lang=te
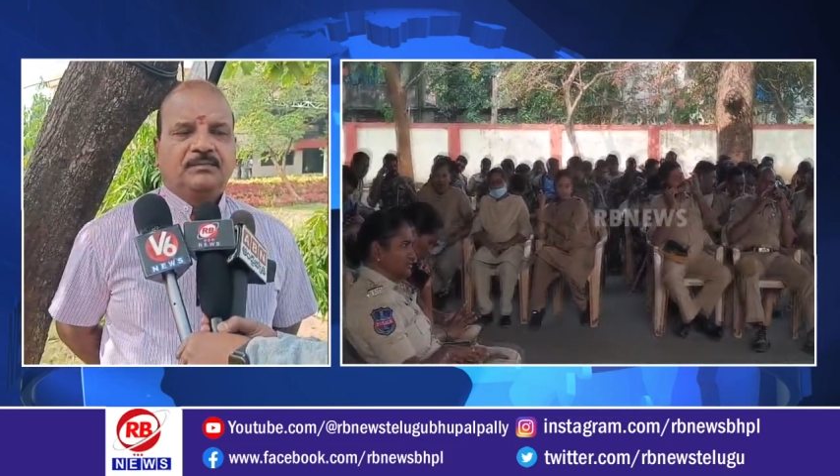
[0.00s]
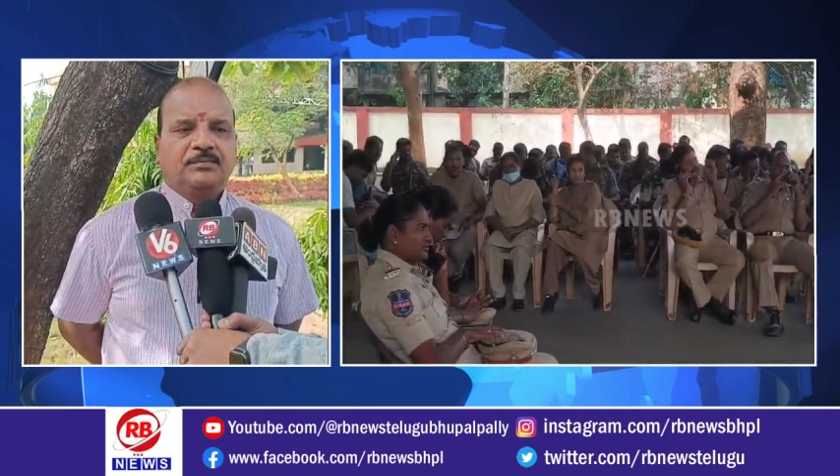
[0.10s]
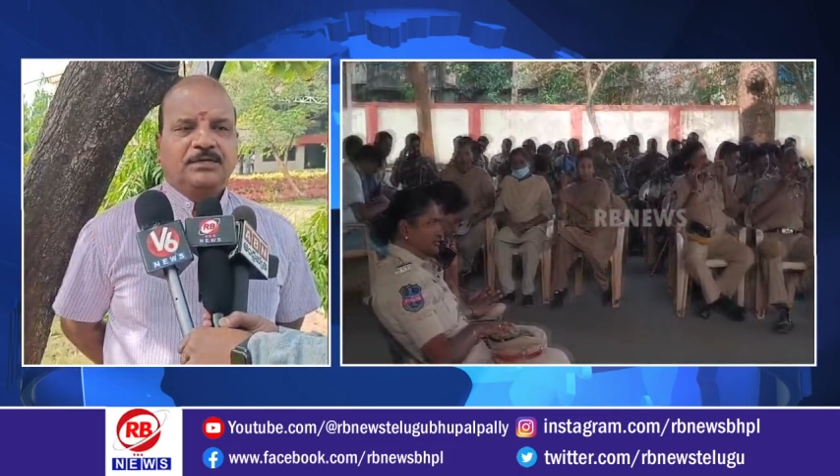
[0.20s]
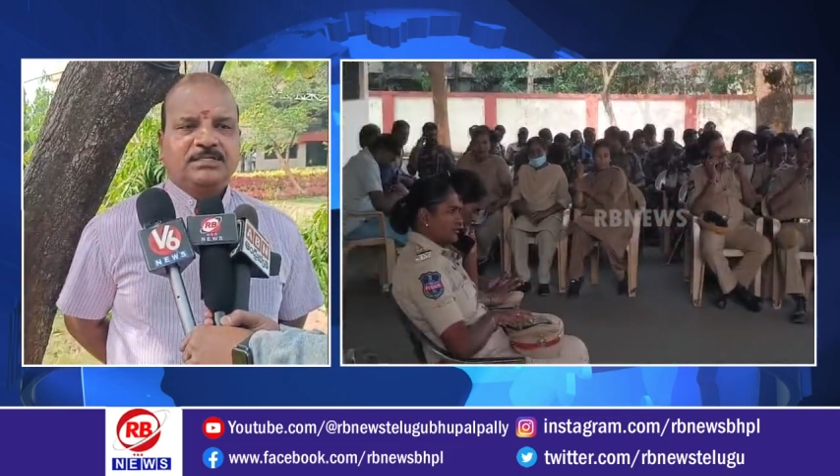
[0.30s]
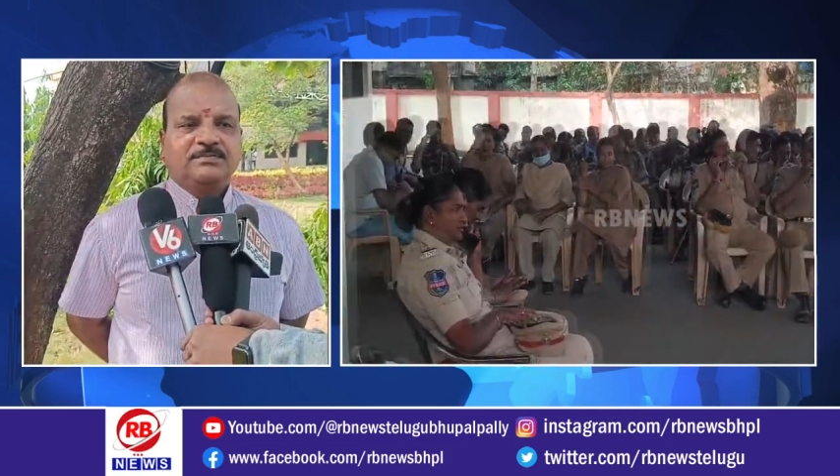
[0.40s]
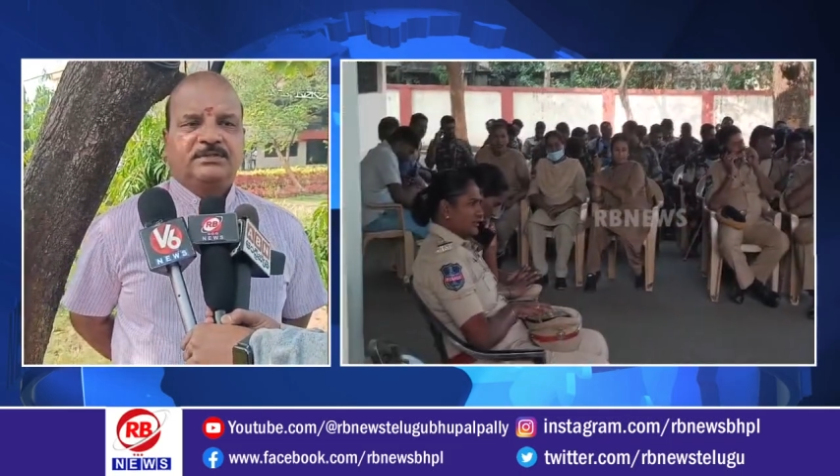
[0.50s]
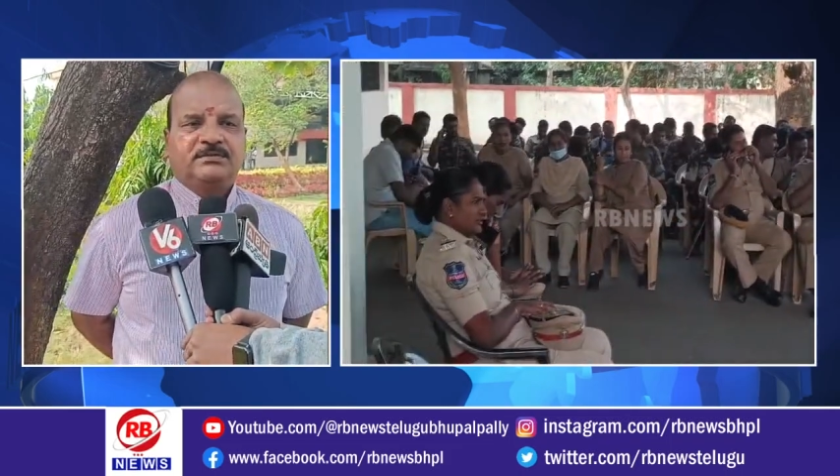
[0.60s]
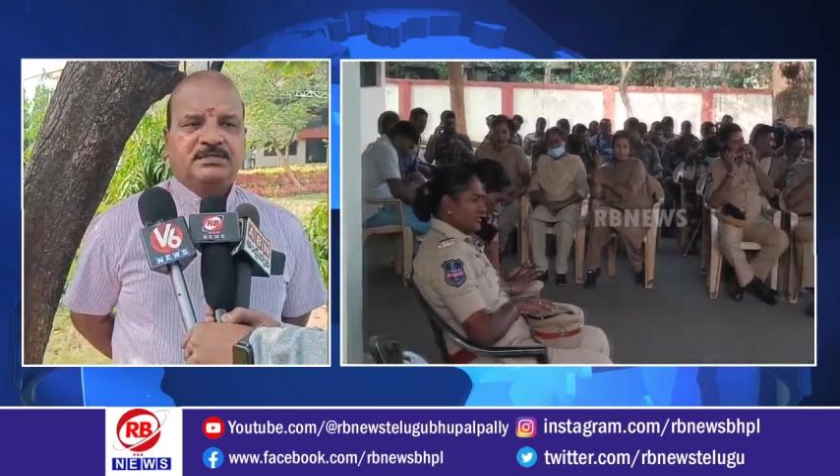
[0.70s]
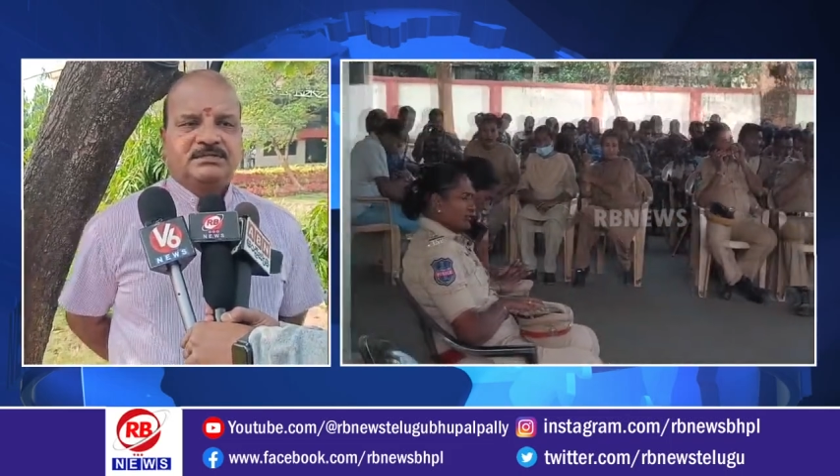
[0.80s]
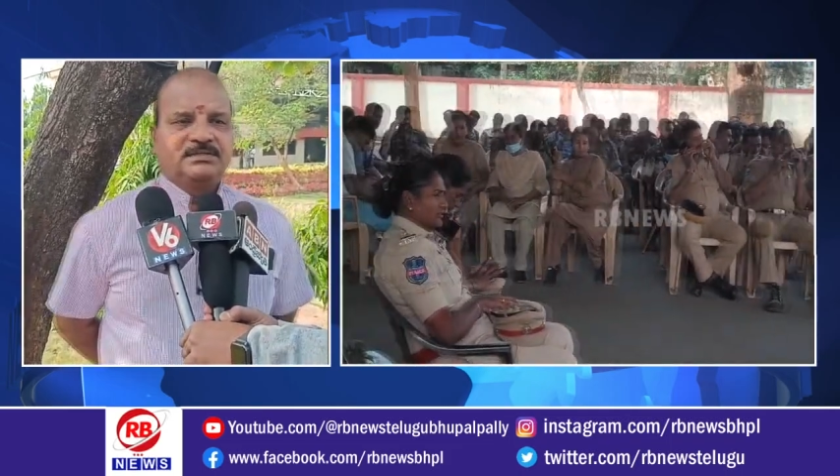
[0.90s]
పోలీస్
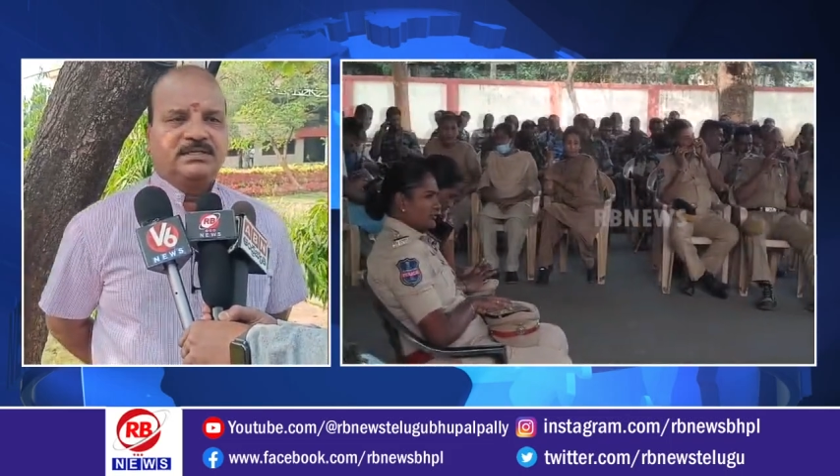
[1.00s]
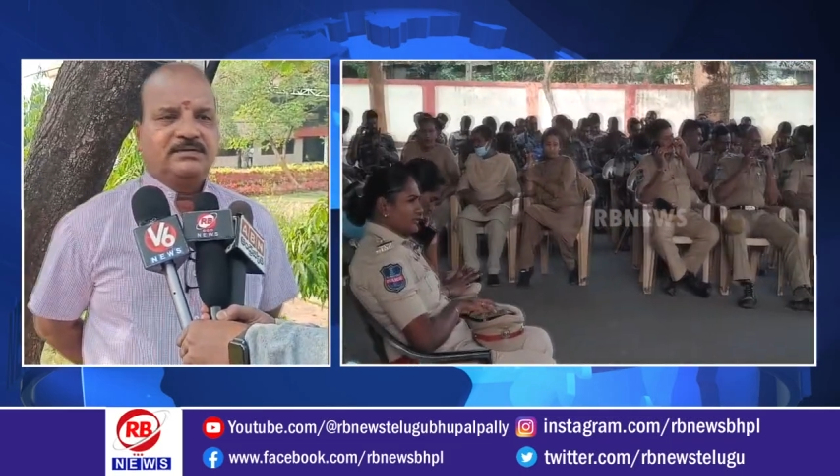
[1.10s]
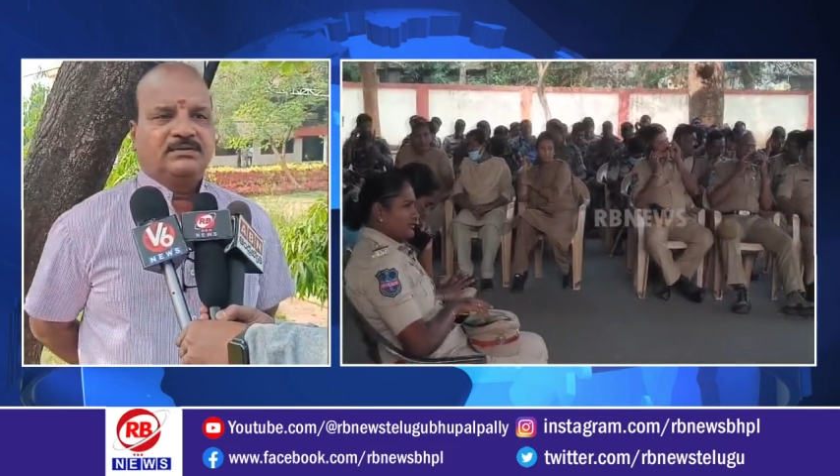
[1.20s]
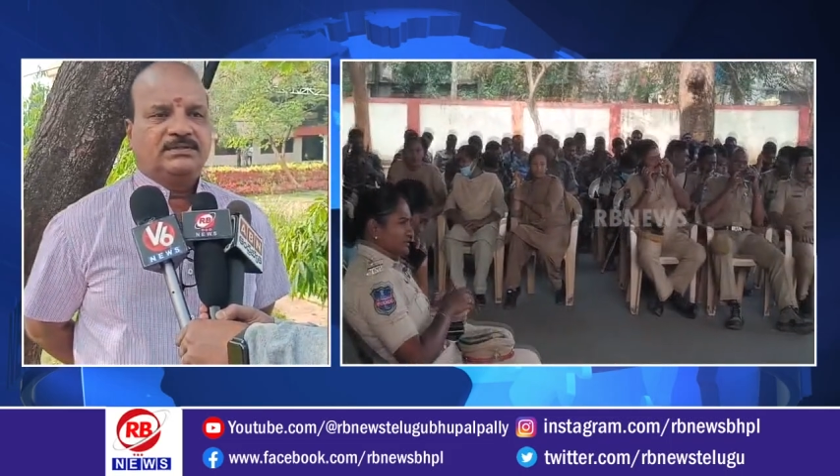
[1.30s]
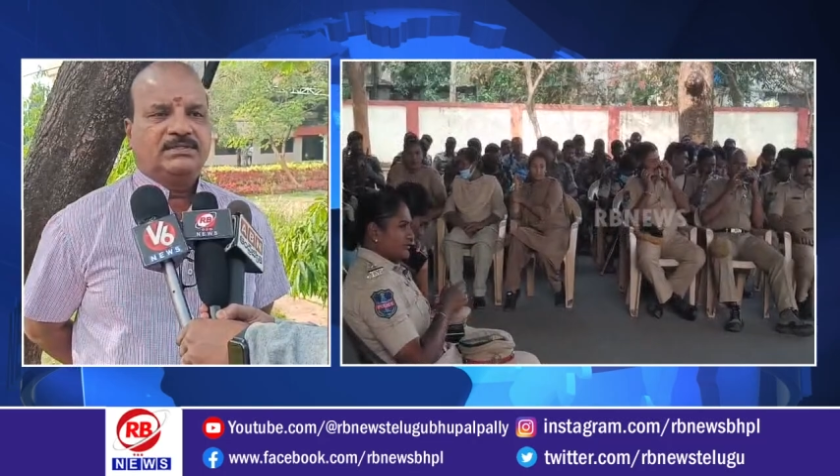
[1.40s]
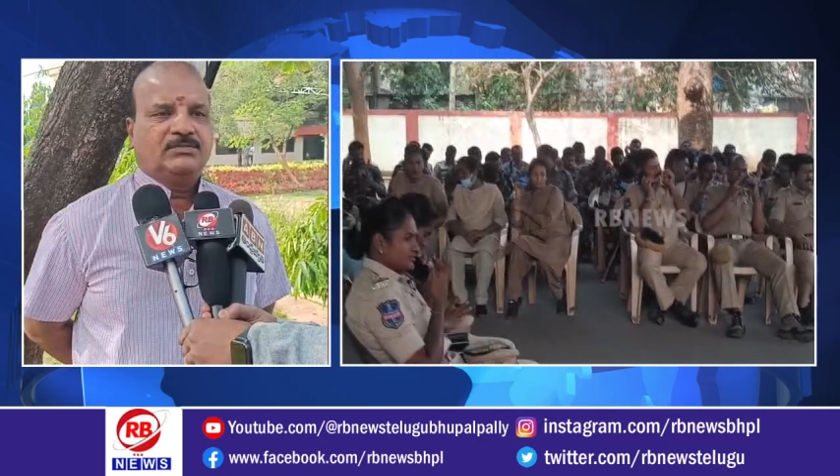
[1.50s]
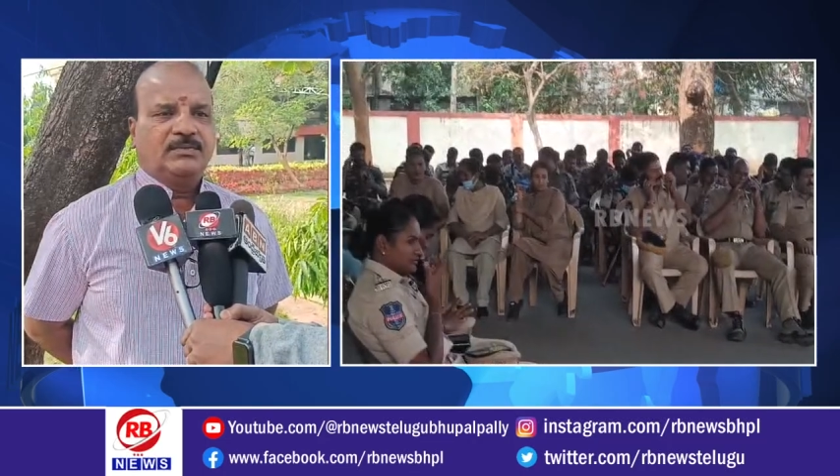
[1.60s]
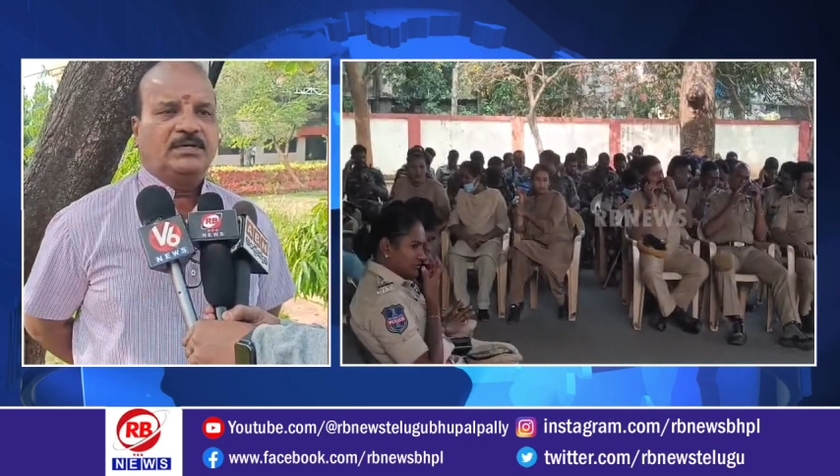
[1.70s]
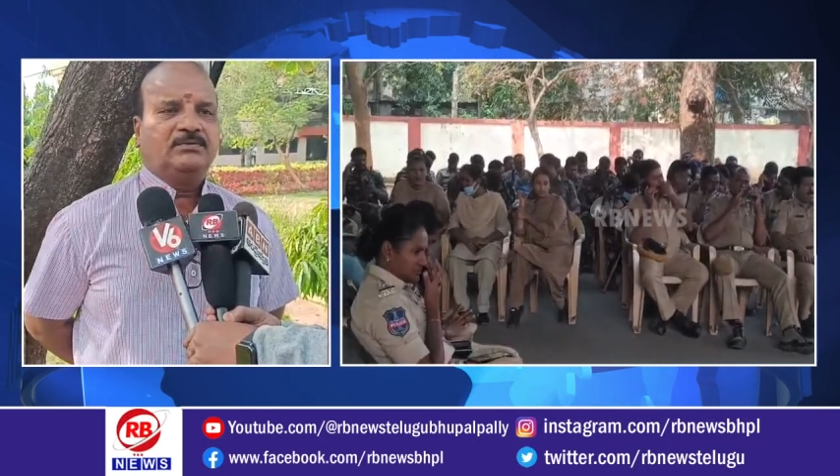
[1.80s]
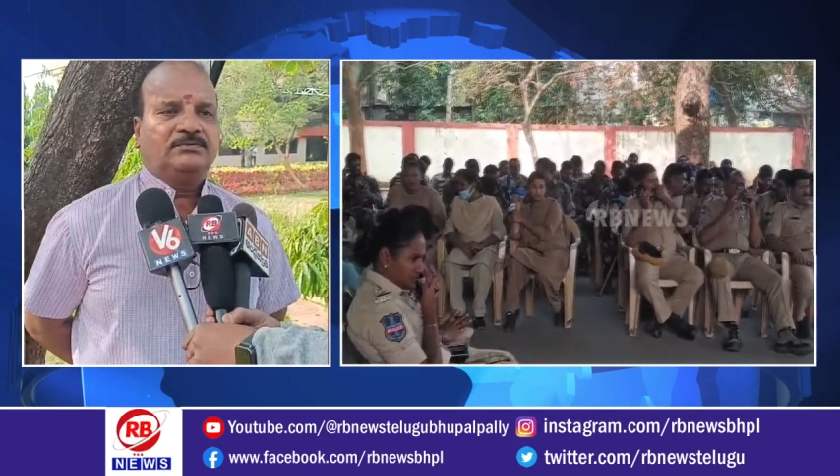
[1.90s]
బందోబస్తు విషయానికి వస్తే సుమారు